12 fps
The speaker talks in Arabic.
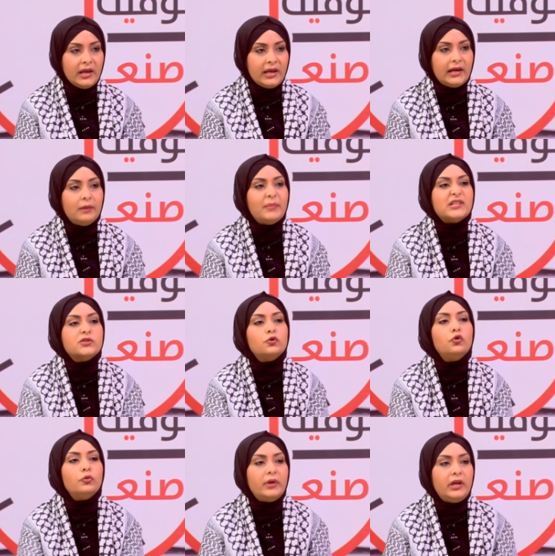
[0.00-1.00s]

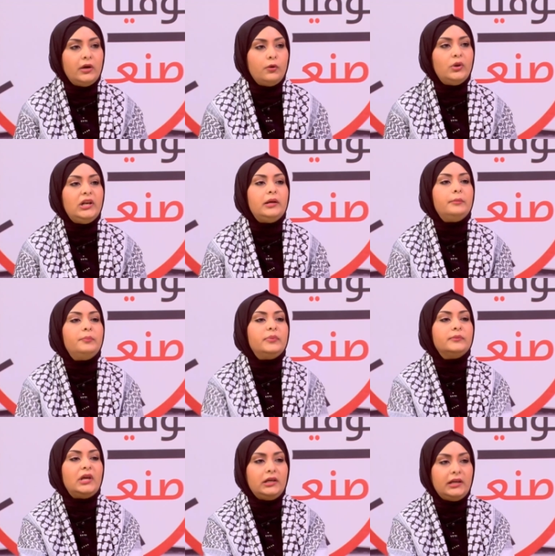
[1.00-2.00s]
المزعومه واللي
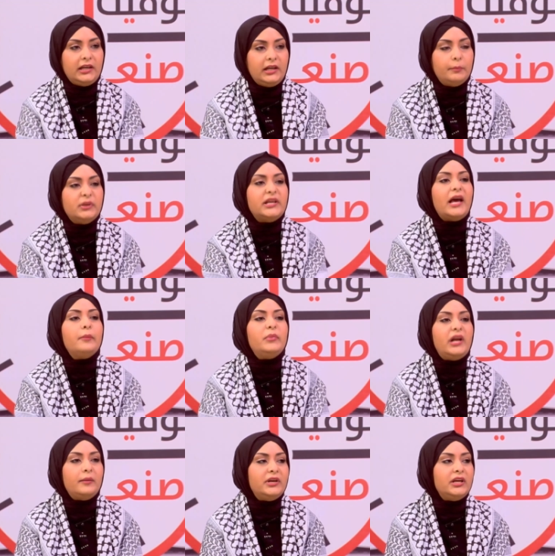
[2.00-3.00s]
يعني بدعم من
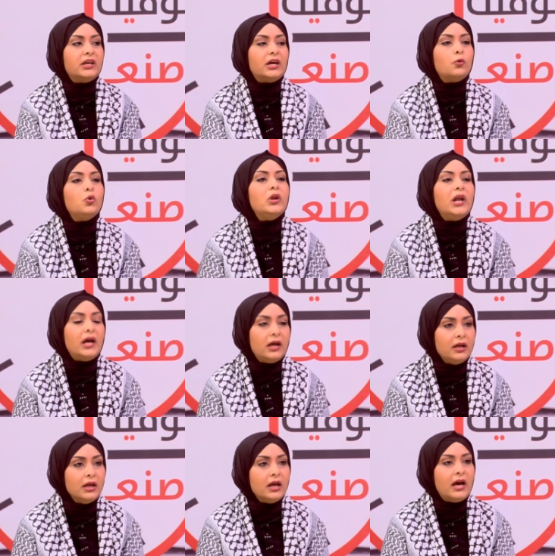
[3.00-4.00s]
امريكا كلها
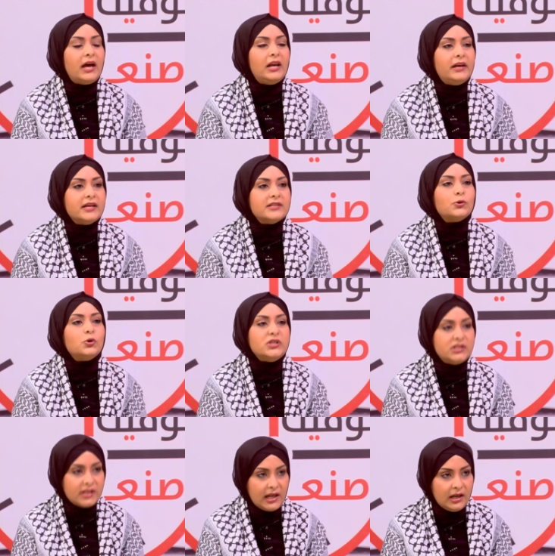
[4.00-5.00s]
على ناس
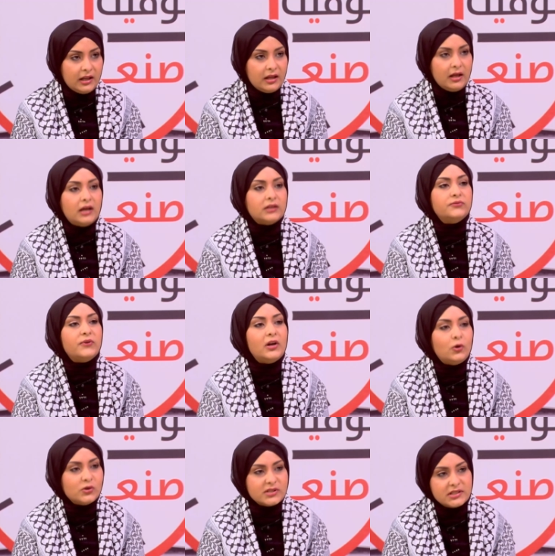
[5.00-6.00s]
عزل اطفال
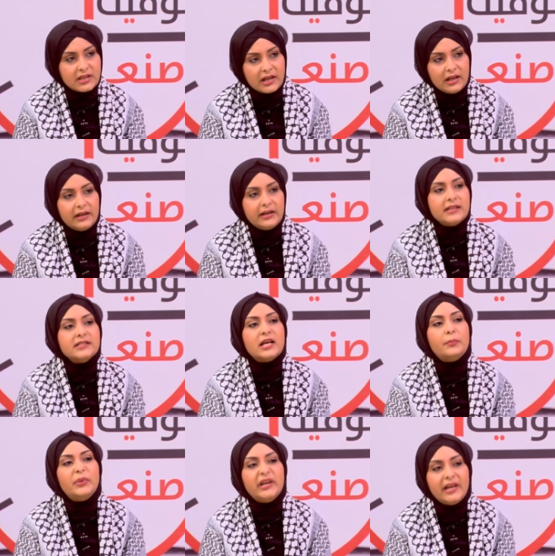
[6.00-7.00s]
عزل ناس
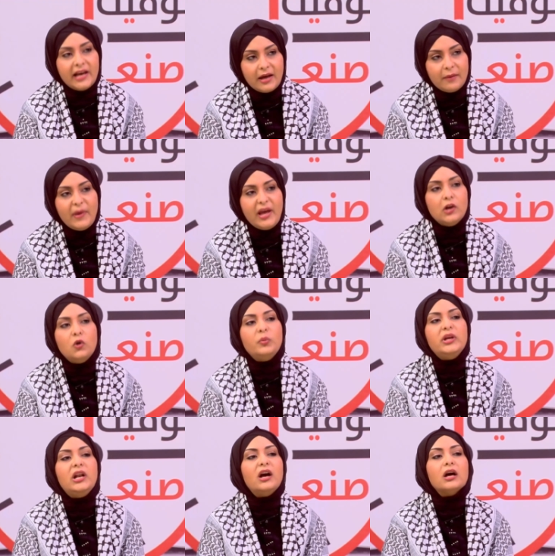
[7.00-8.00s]
ابرياء ما لهم
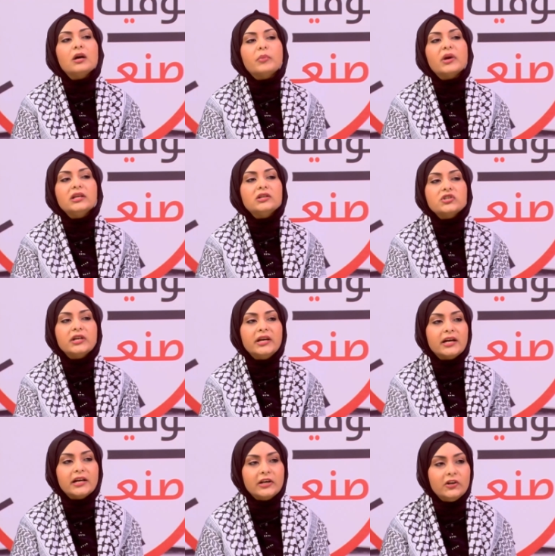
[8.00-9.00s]
علاقه باي شيء
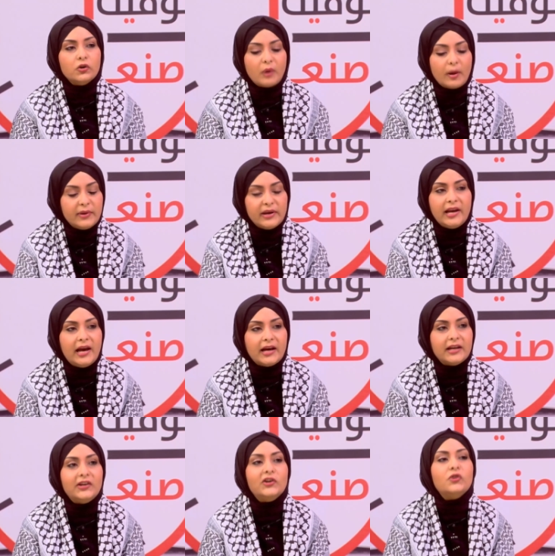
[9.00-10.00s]
غير انهم ابرياء
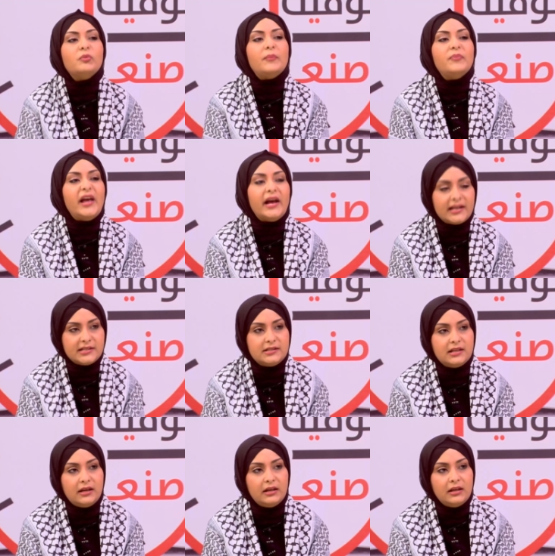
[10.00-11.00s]
غير انهم ابناء
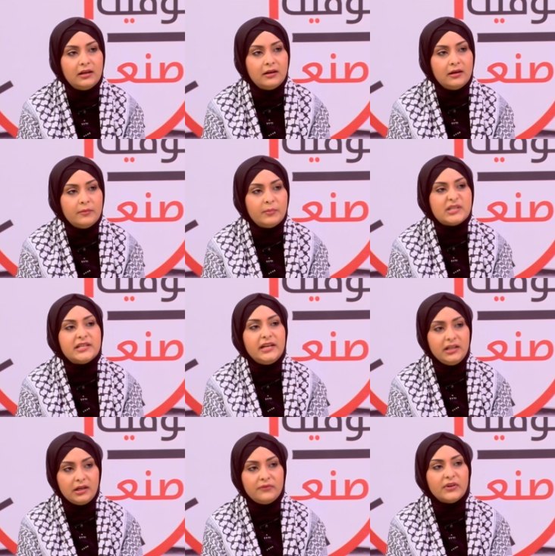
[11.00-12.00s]
غزه بس
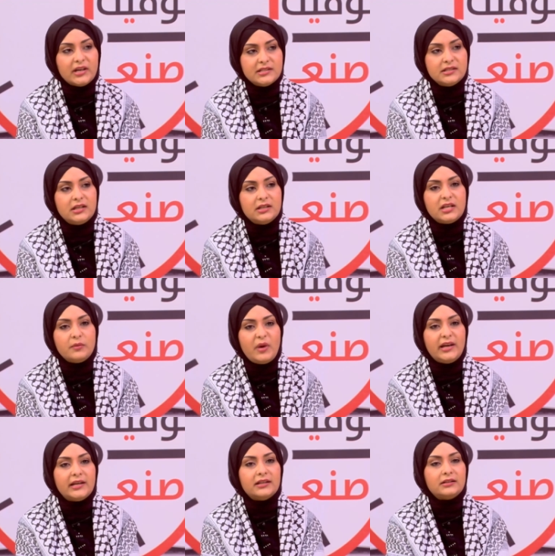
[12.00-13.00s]
احنا في غزه زي ما
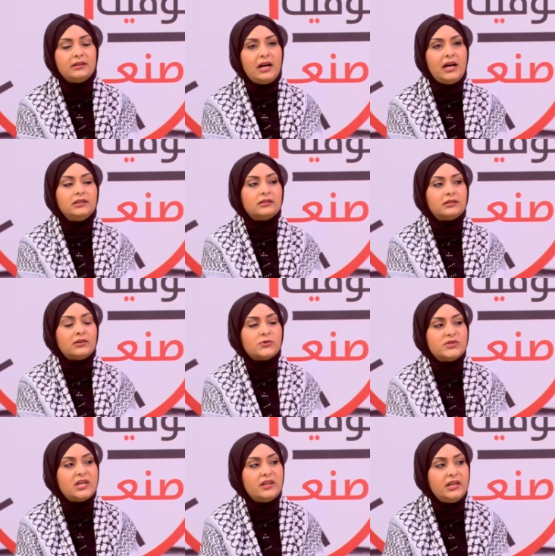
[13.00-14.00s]
حكيت لحضرتك
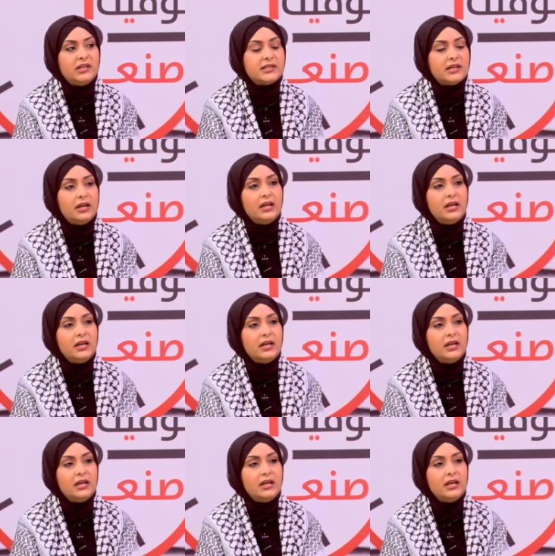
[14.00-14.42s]
استاذ عيسى